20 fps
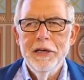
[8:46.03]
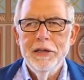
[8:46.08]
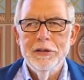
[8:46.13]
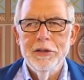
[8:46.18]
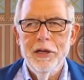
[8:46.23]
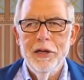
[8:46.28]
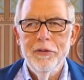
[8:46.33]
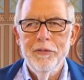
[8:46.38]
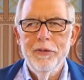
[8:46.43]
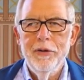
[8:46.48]

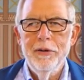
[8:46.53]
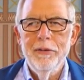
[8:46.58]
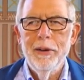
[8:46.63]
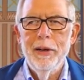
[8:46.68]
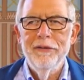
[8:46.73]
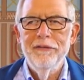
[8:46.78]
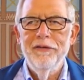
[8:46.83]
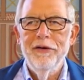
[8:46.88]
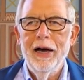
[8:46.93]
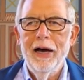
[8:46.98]
sondern wenn
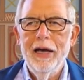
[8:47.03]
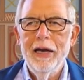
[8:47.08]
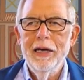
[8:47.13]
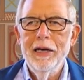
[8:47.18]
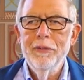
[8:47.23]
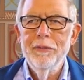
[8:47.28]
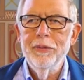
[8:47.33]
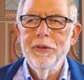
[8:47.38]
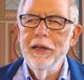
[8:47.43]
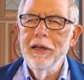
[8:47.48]
man
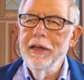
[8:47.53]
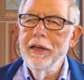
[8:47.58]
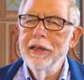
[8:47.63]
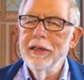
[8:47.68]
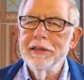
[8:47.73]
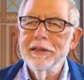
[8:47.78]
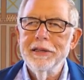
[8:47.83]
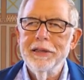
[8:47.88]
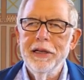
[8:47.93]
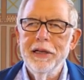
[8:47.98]
wahrnimmt, er
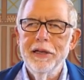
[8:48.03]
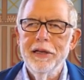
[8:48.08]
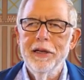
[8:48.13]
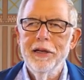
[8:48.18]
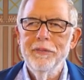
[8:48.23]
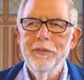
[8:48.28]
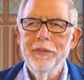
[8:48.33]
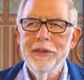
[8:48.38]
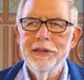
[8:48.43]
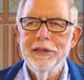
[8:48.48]
ist da in
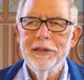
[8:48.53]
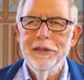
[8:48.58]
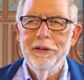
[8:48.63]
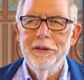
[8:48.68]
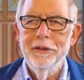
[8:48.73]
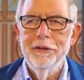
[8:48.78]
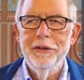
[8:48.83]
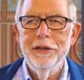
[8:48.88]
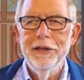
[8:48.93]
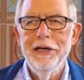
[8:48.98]
der Mitte
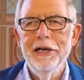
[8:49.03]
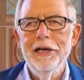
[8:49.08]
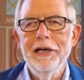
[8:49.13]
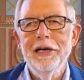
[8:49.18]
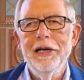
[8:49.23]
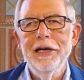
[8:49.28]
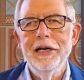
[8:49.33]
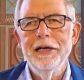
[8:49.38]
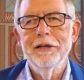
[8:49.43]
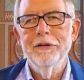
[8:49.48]
und er
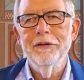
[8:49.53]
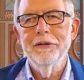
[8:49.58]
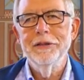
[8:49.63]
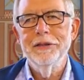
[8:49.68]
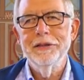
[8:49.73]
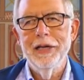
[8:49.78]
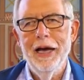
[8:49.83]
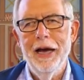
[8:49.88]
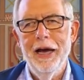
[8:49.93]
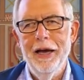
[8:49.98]
lädt
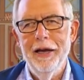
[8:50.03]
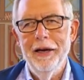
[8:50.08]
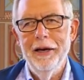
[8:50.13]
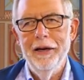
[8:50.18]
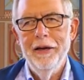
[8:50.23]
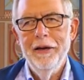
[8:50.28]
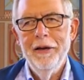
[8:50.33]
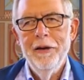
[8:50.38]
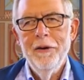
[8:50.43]
uns ein